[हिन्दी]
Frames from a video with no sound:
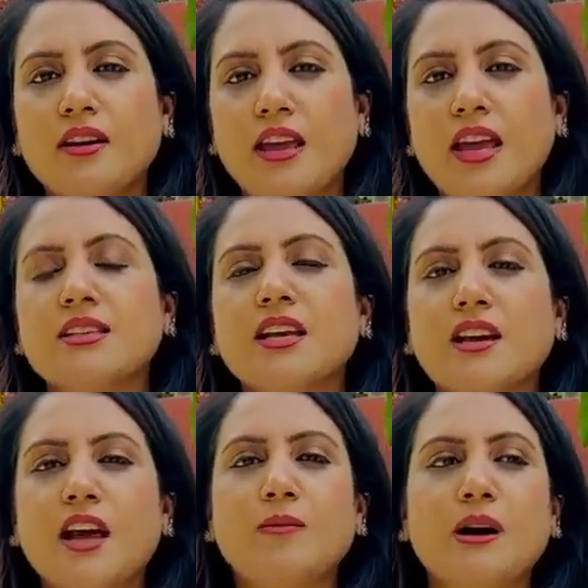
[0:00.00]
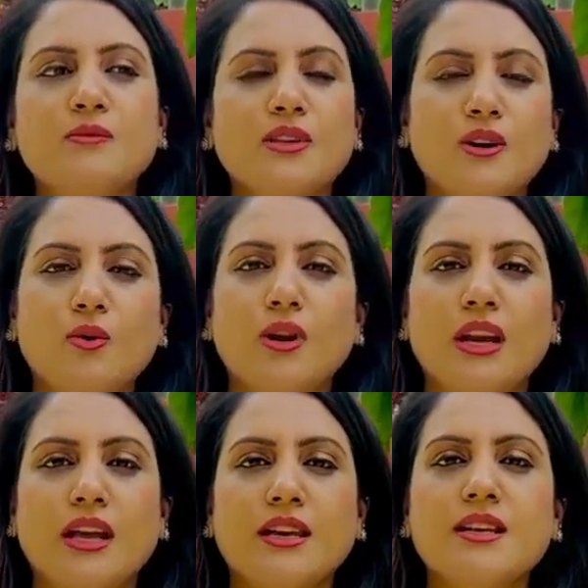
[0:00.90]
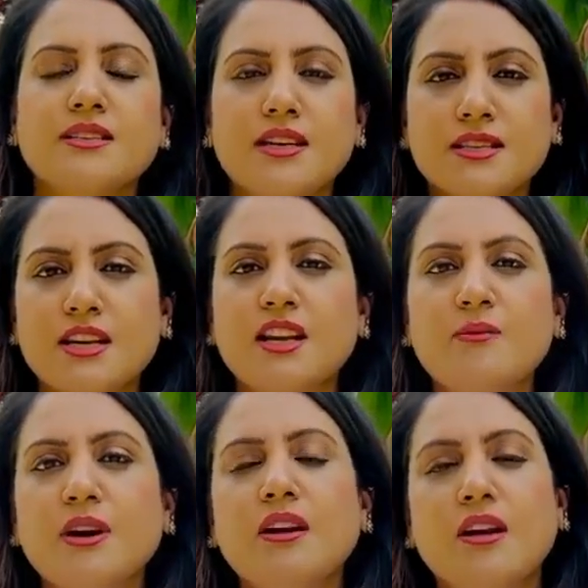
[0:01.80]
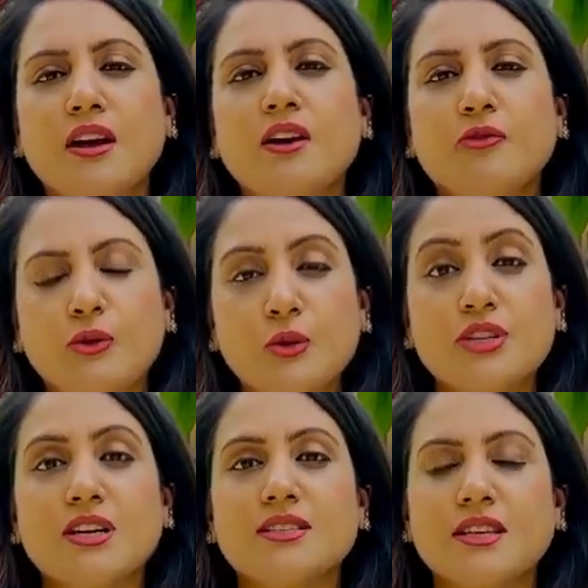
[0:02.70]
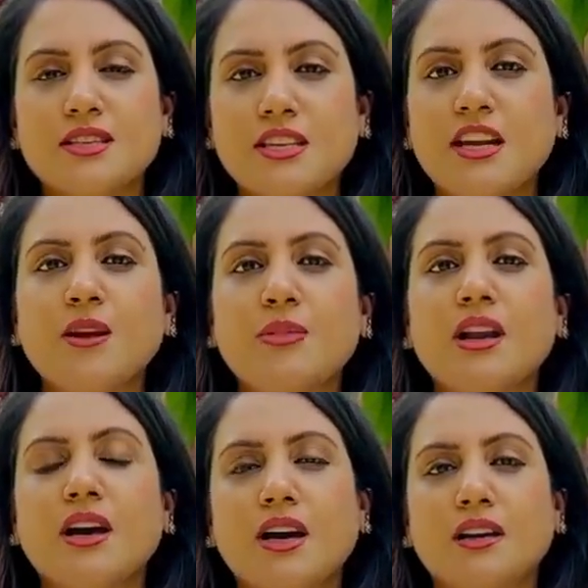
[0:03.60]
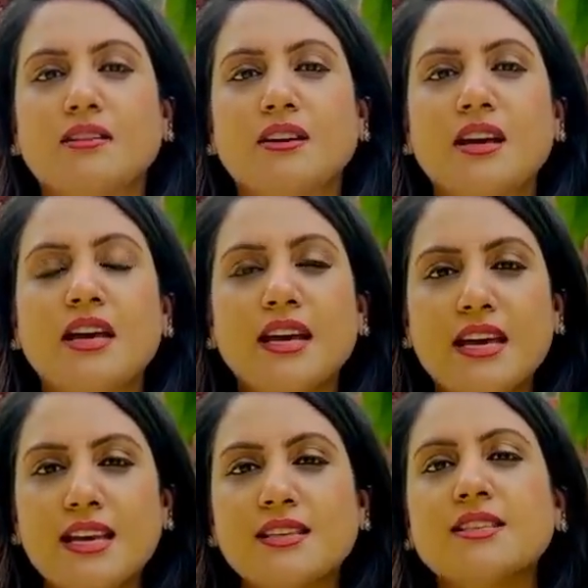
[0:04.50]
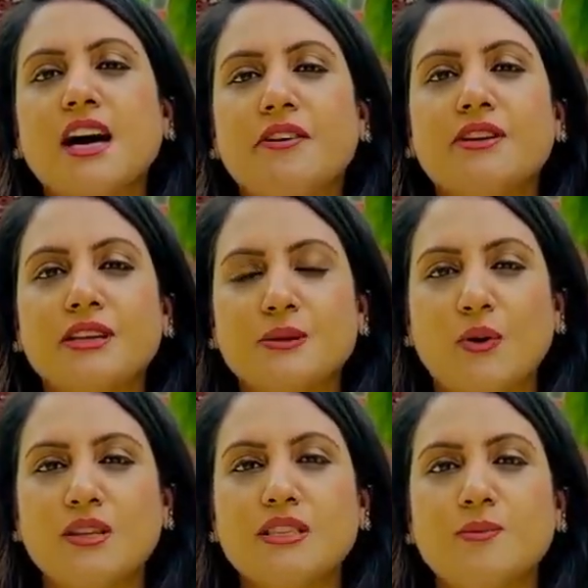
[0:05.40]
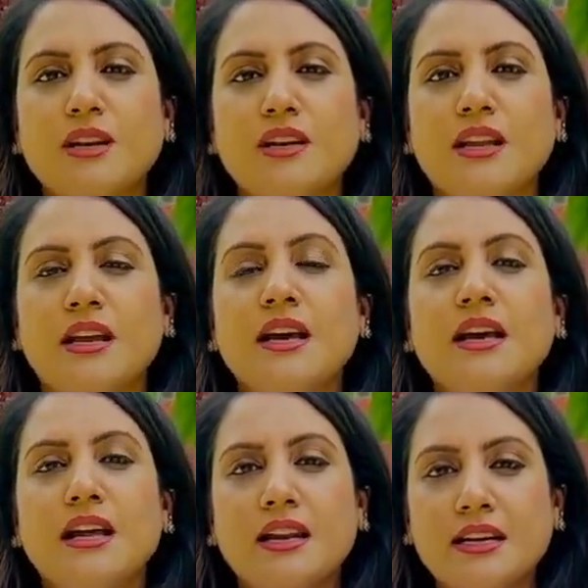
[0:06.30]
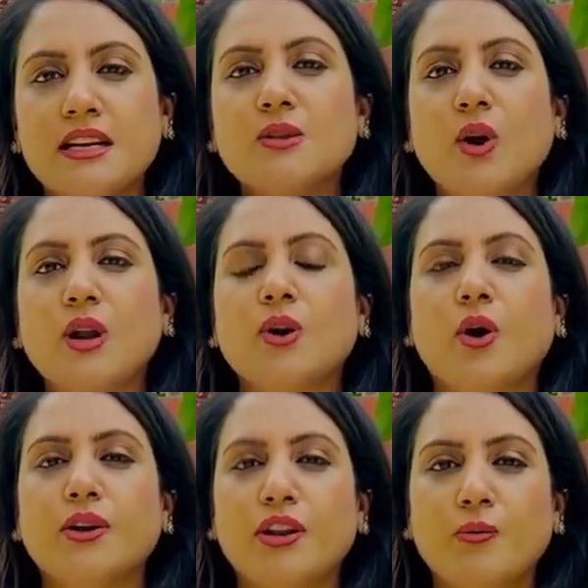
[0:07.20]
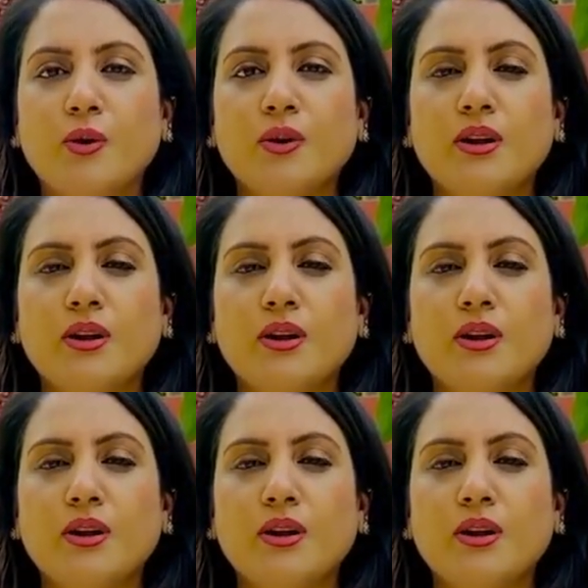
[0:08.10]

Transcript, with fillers: एक संकल्प हम ज़रूर लें कि सस्टेनेबल फ्यूचर सस्टेनेबल अर्थ इज़ आवर रिस्पॉन्सिबिलिटी लेट us ऑल कॉन्ट्रीब्यूट